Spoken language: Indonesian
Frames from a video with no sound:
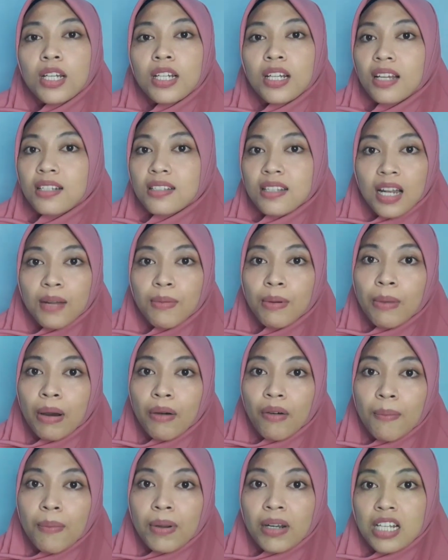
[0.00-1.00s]
dengan cara
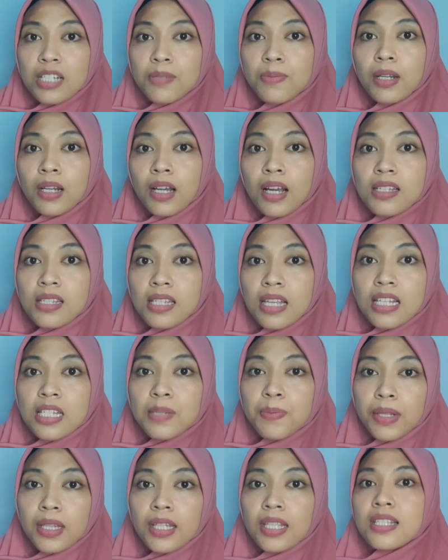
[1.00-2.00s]
membawa berkas-berkas yang
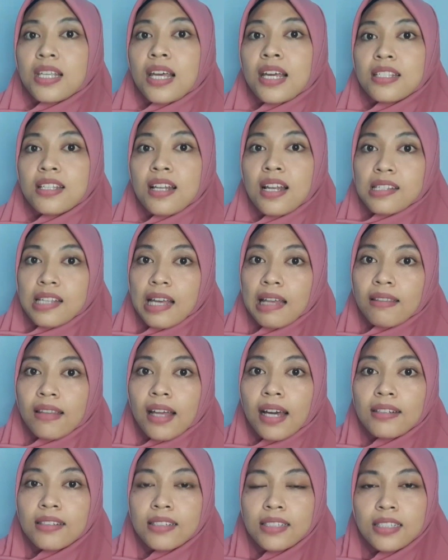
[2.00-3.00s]
seperti saya jelaskan
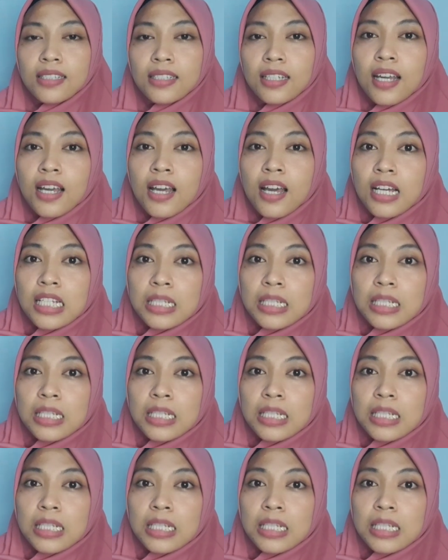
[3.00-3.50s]
tadi.